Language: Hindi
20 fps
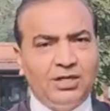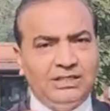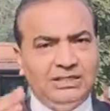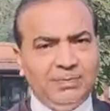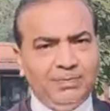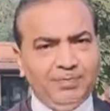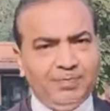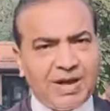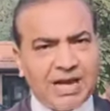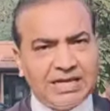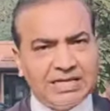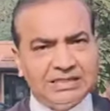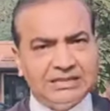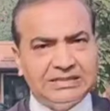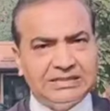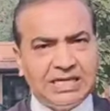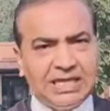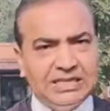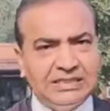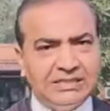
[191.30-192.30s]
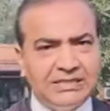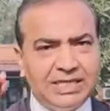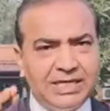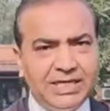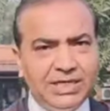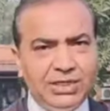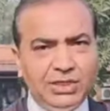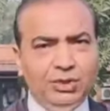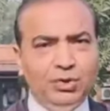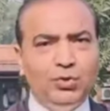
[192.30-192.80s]
और जब पाकिस्तान से
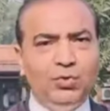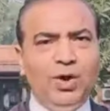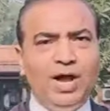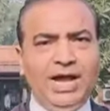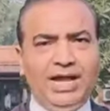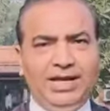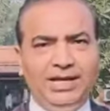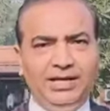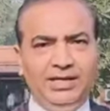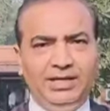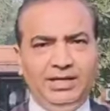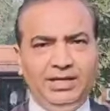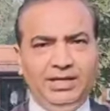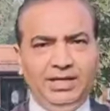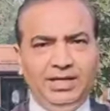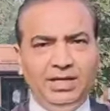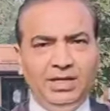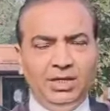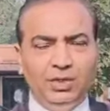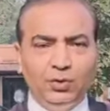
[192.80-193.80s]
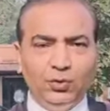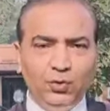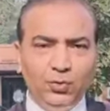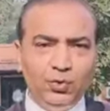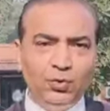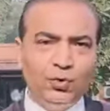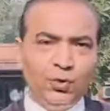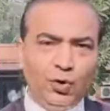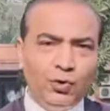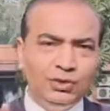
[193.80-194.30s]
हिंदू आए तो
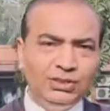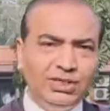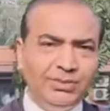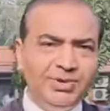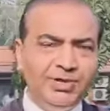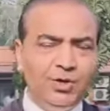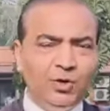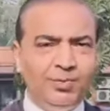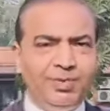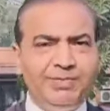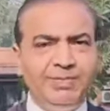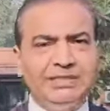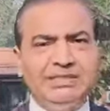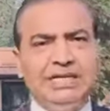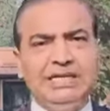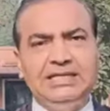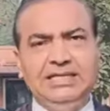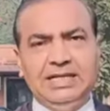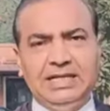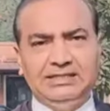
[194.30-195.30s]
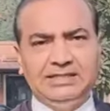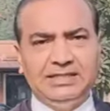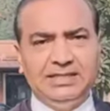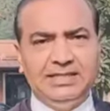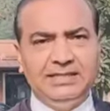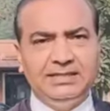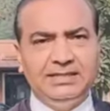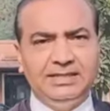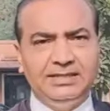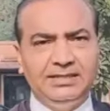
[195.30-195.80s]
उनको उन जमीनों पे बसा देना
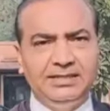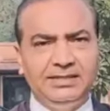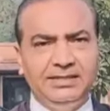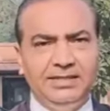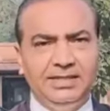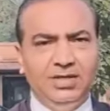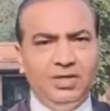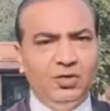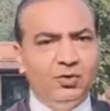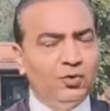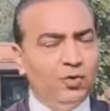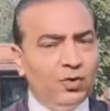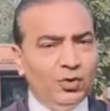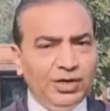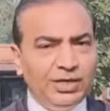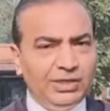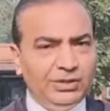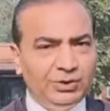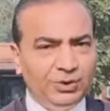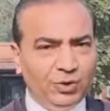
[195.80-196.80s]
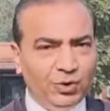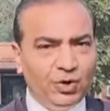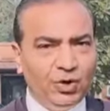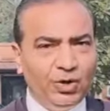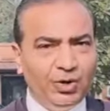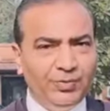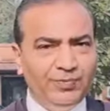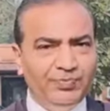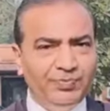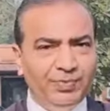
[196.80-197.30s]
चाहिए था क्योंकि जो
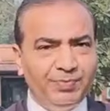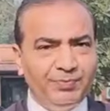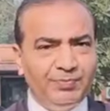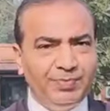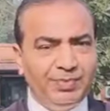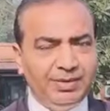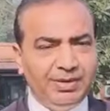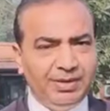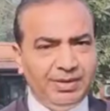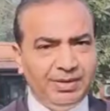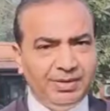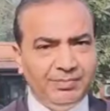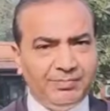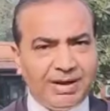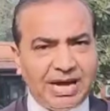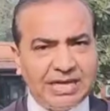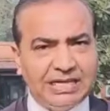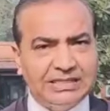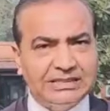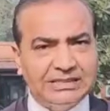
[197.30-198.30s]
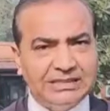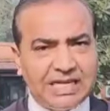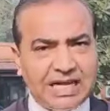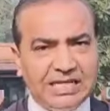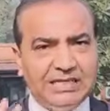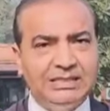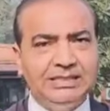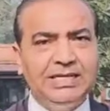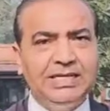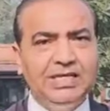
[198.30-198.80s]

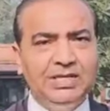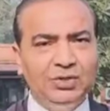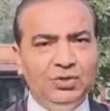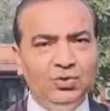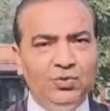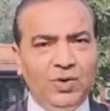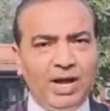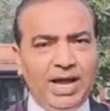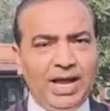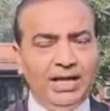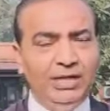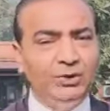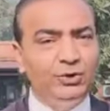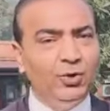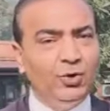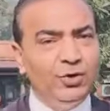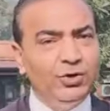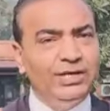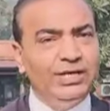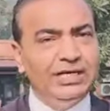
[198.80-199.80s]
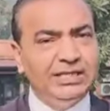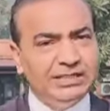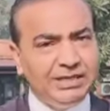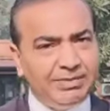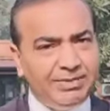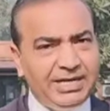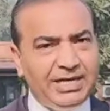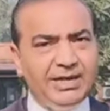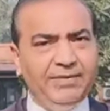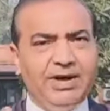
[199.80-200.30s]
पाकिस्तान से हिंदू आए जो उनकी
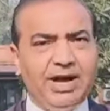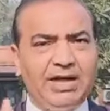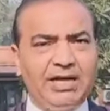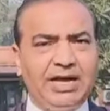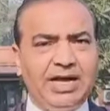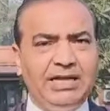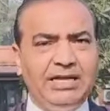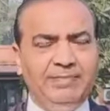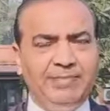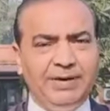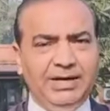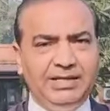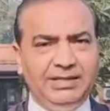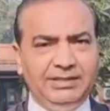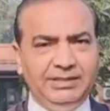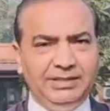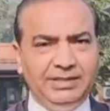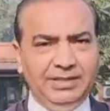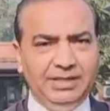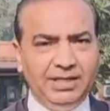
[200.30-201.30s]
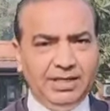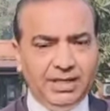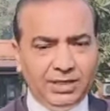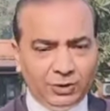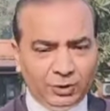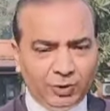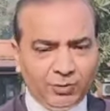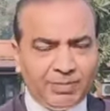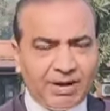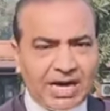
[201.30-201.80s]
जमीनें वहां खाली पड़ी थी
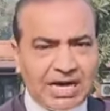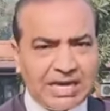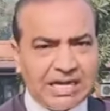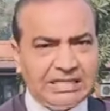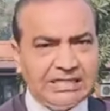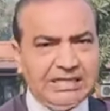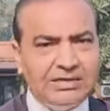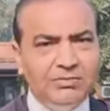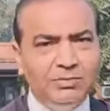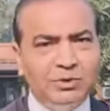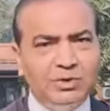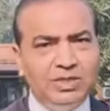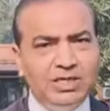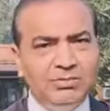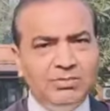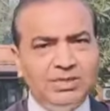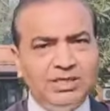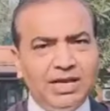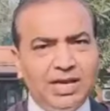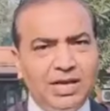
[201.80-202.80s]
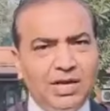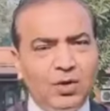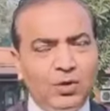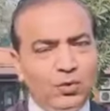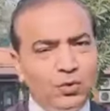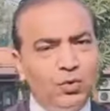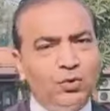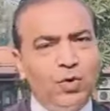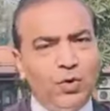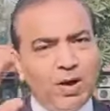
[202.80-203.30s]
जो भारत के मुस्लिम्स गए
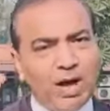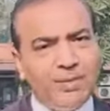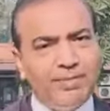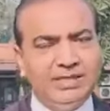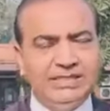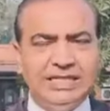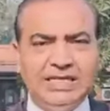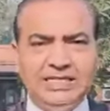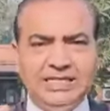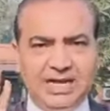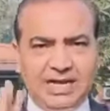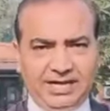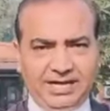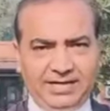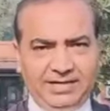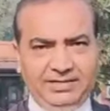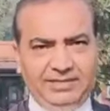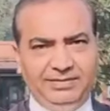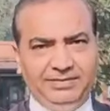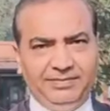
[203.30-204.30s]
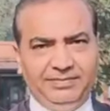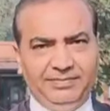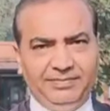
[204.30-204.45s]
उनको वहां बसा दिया गया